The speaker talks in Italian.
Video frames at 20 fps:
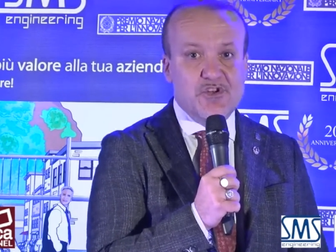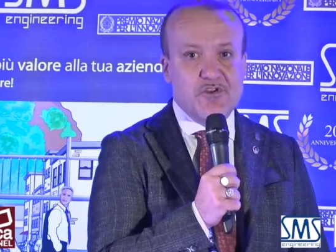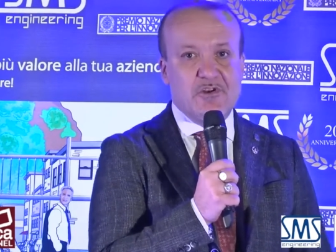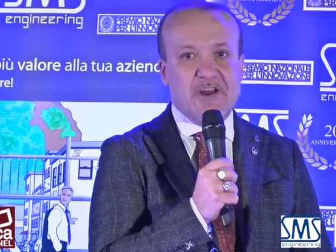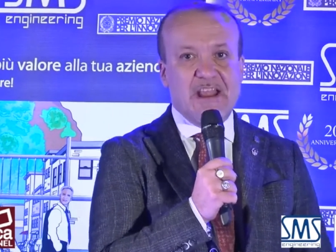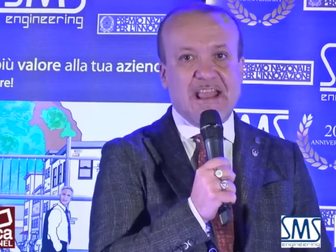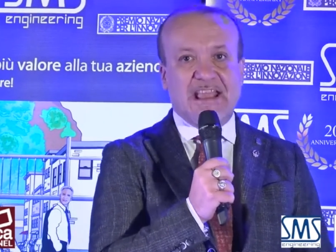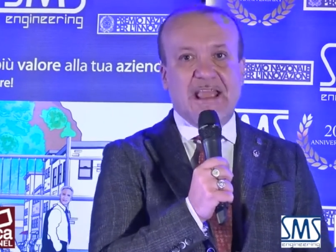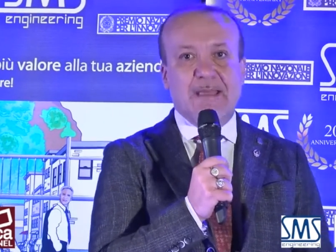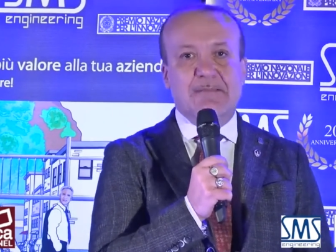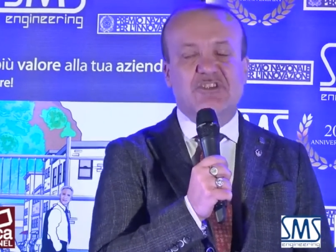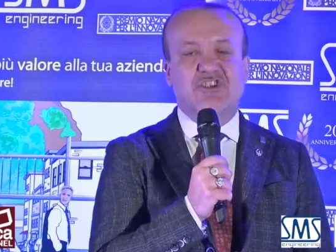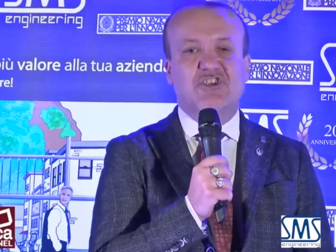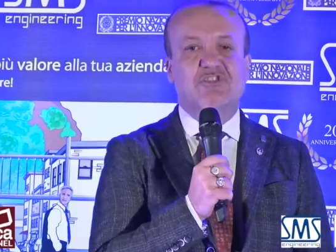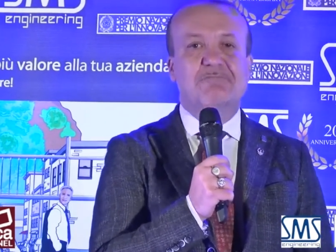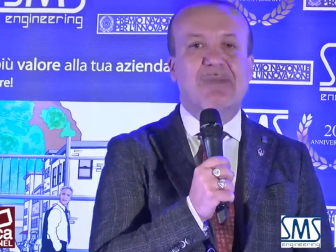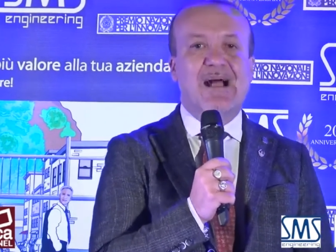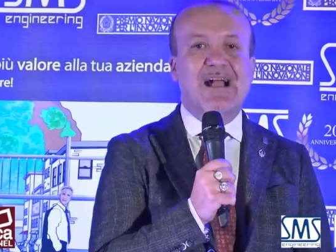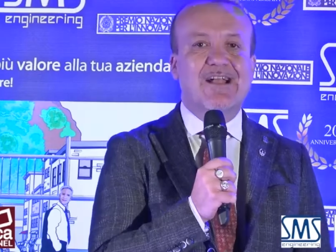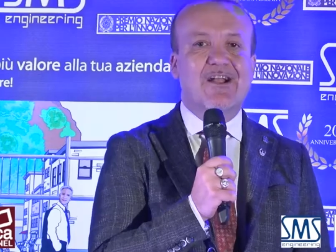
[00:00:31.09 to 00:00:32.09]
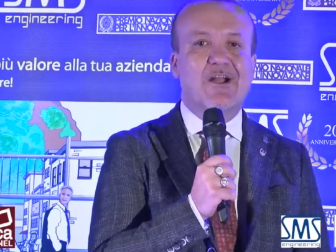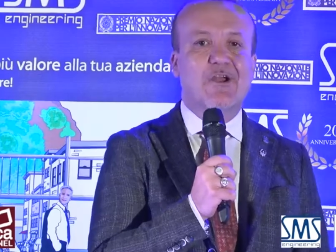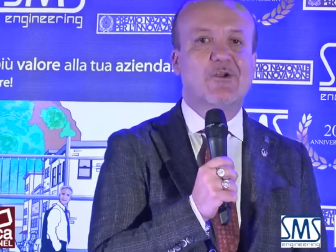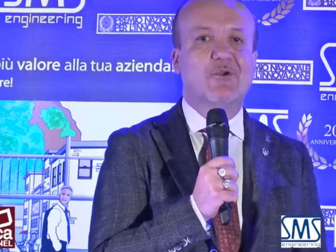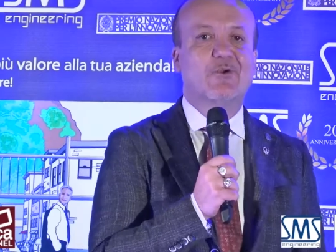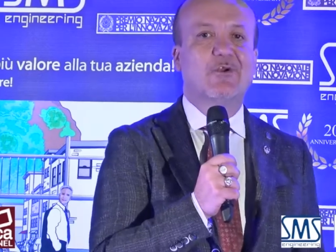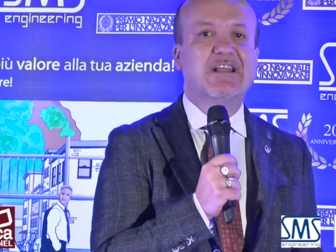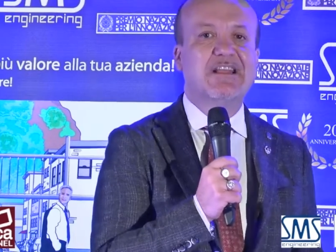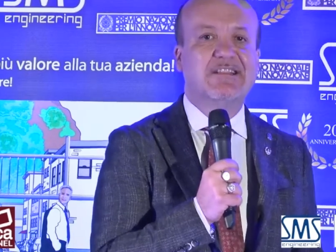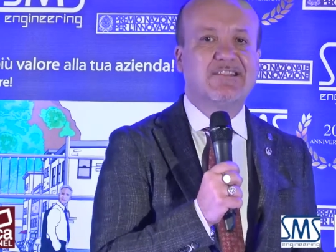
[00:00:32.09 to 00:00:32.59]
non è che ci
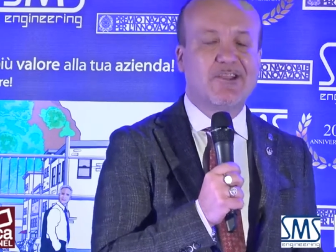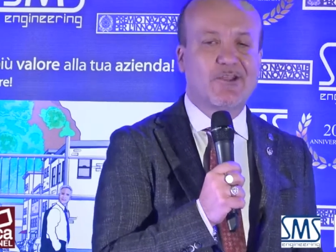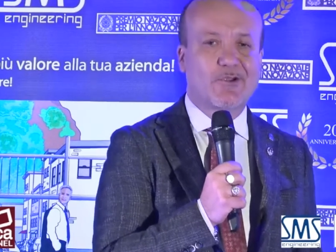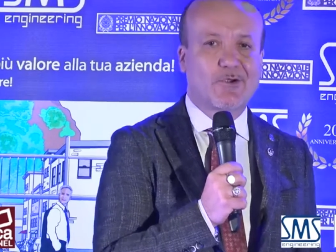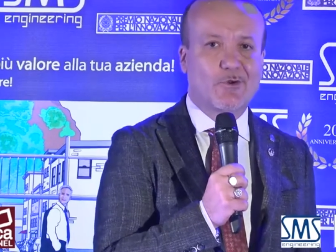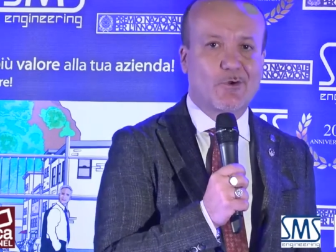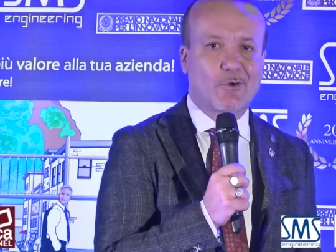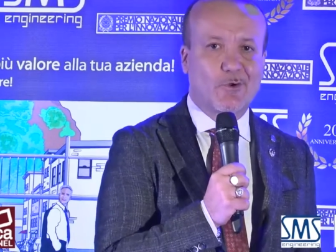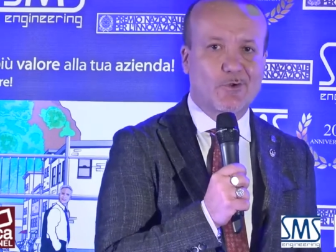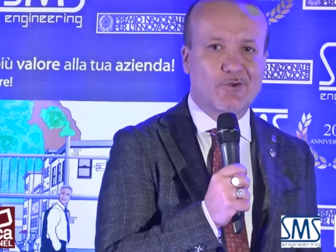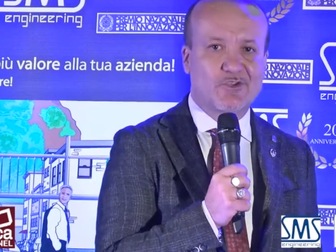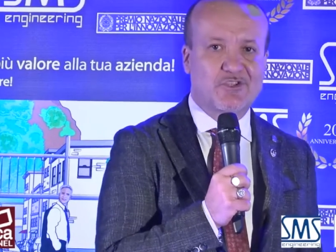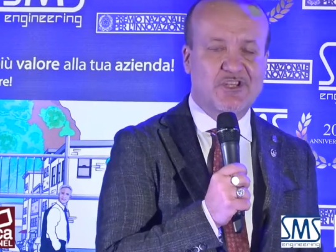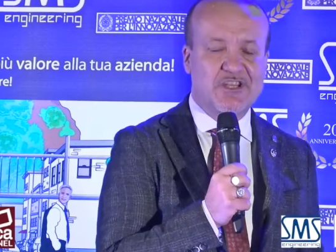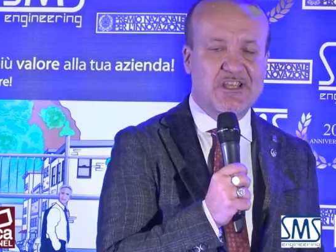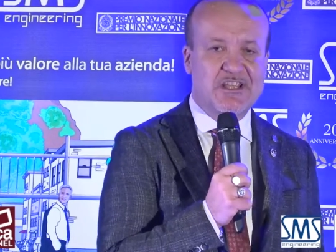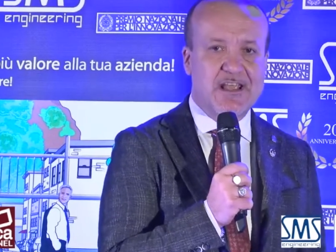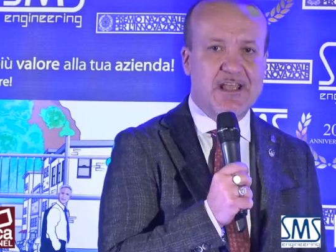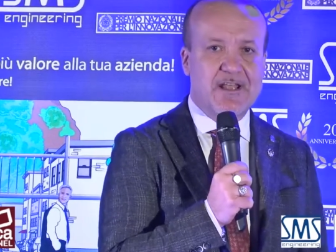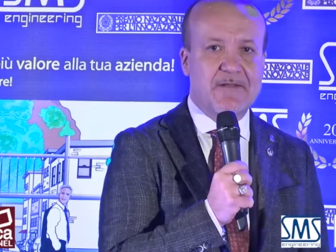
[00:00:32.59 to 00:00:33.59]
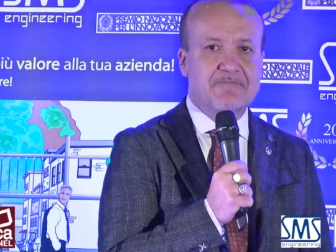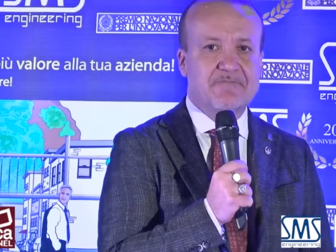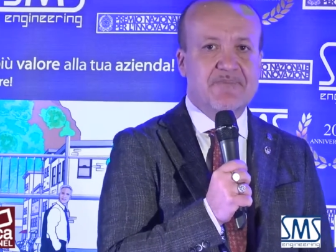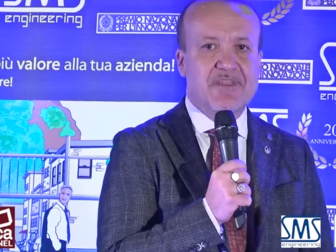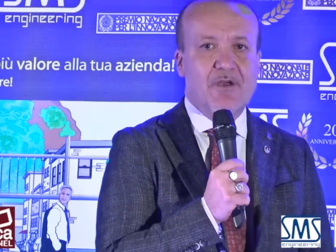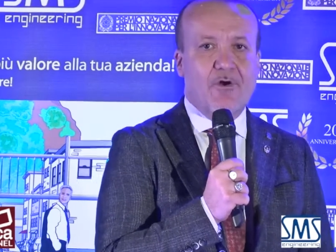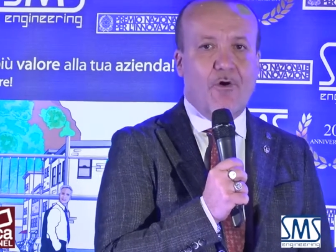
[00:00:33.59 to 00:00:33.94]
mancano le tecnologie